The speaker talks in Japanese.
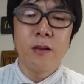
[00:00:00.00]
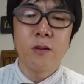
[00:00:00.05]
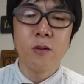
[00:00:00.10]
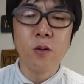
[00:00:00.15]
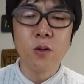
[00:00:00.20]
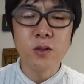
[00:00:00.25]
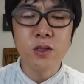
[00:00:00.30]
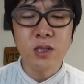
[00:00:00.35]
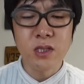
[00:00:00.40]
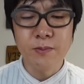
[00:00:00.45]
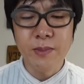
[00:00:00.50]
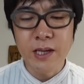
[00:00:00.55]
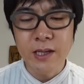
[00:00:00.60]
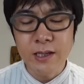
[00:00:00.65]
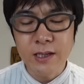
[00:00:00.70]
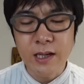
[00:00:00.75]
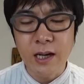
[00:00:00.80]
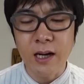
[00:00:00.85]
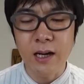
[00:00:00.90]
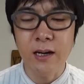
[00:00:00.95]
どうするべ
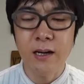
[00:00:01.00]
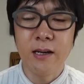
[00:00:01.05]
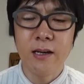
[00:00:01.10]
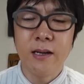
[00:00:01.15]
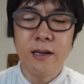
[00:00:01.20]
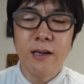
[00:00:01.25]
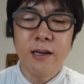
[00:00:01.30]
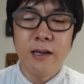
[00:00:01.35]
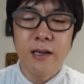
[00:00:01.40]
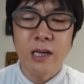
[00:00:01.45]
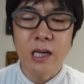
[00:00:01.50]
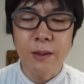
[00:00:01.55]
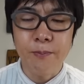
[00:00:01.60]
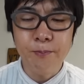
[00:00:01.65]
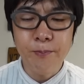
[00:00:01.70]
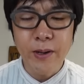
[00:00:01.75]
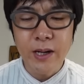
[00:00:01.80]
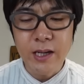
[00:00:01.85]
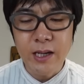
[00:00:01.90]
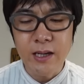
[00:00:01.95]
きか、
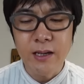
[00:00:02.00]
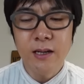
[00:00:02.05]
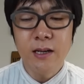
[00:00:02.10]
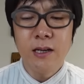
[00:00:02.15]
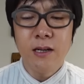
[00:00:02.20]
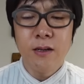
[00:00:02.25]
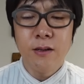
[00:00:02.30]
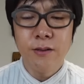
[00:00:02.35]
やっぱり